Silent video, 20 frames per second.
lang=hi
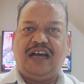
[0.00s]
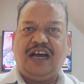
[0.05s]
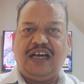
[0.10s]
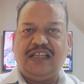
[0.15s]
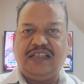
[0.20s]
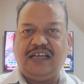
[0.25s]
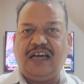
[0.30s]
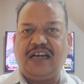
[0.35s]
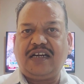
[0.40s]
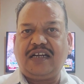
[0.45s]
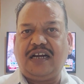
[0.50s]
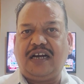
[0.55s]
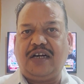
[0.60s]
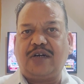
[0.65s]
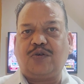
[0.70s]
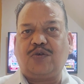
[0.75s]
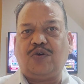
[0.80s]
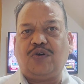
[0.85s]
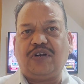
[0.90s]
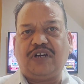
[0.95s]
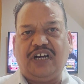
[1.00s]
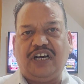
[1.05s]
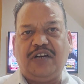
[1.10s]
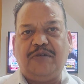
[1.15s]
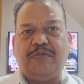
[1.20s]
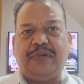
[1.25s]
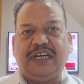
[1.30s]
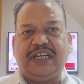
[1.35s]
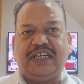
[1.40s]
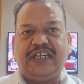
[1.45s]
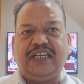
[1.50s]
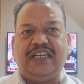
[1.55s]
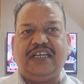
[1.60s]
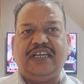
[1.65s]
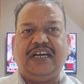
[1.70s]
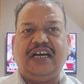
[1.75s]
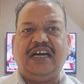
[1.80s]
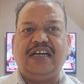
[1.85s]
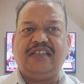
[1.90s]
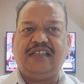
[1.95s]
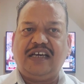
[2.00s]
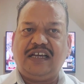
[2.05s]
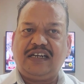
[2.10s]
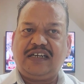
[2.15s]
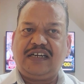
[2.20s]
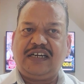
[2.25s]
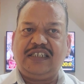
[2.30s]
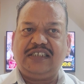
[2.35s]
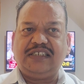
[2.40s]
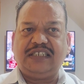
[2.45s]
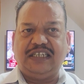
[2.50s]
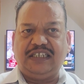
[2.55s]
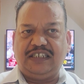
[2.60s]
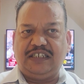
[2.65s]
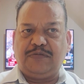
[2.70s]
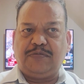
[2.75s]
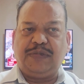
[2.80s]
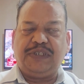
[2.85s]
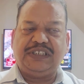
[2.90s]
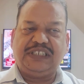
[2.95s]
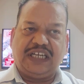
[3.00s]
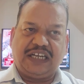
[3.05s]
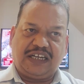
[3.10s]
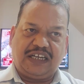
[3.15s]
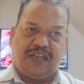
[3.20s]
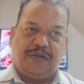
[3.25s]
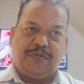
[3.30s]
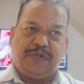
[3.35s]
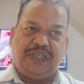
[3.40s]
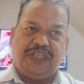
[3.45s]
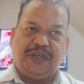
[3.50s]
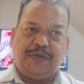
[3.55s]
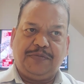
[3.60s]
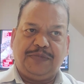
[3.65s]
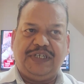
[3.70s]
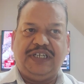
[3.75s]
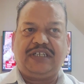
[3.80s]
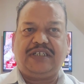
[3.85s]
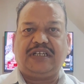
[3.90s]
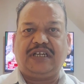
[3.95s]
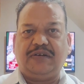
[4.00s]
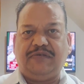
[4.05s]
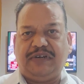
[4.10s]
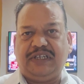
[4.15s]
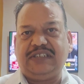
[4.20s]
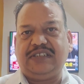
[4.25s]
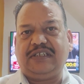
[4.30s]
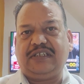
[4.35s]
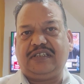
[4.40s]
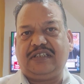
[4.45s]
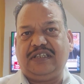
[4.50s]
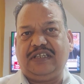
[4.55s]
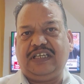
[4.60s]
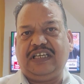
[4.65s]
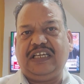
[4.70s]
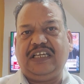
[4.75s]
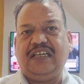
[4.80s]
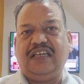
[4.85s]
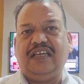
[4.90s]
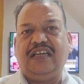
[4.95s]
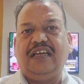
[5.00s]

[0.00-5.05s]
आधार कार्ड को घर बैठे या आधार कार्ड सेंटर पर जाकर भी अपडेट करवा सकते हैं